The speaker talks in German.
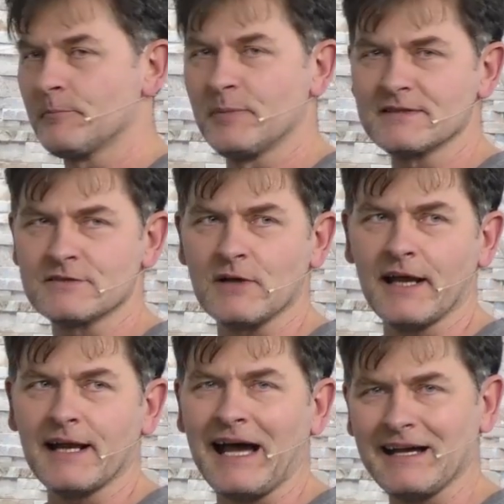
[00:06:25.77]
bis zu
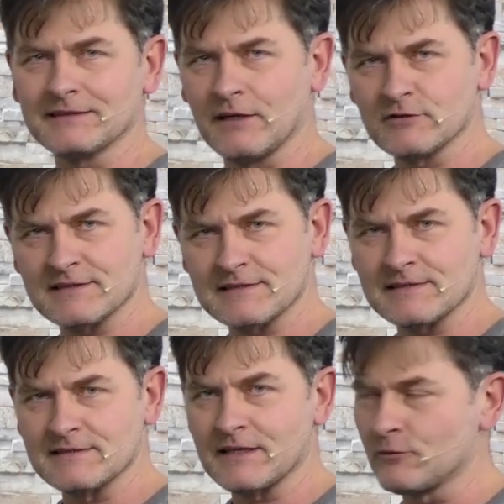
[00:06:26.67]
einer
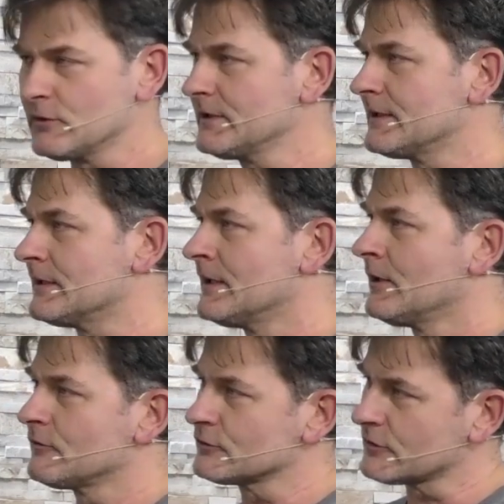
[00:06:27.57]
achttausendstel Sekunde
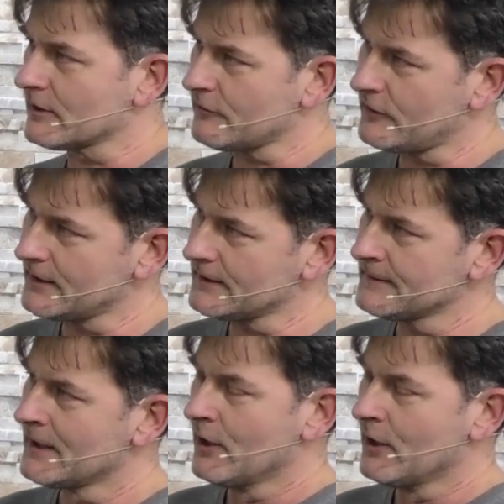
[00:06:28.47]
fotografieren